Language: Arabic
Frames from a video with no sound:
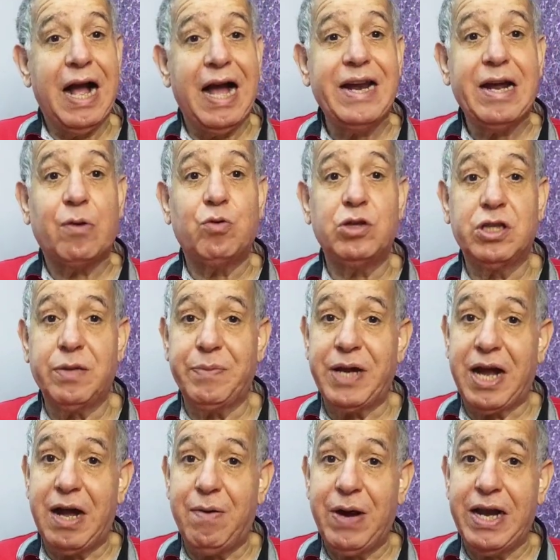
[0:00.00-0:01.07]
انا كنت
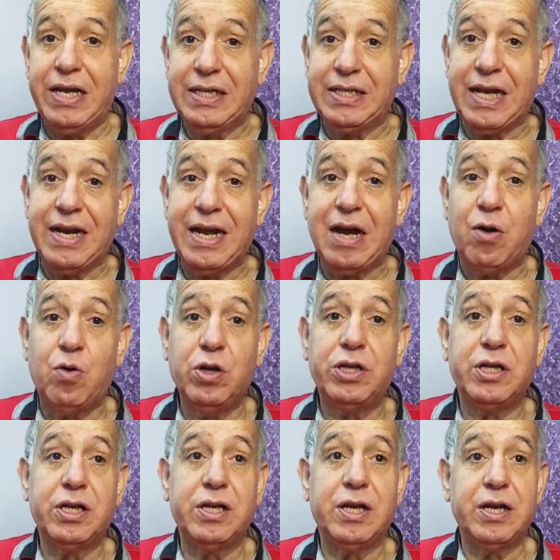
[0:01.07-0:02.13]
من حوالي سنه
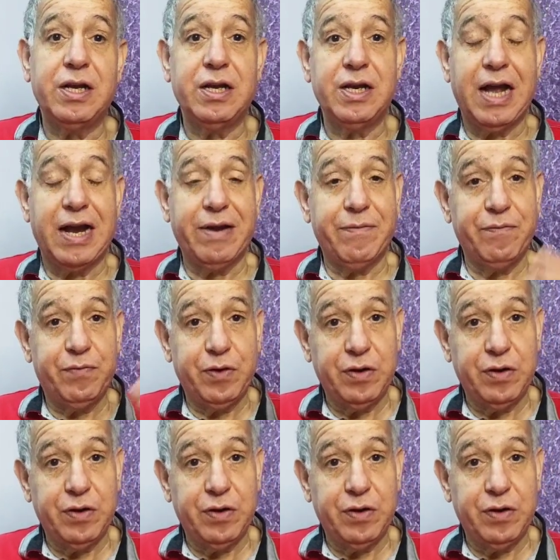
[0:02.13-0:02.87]
قلت ان يعني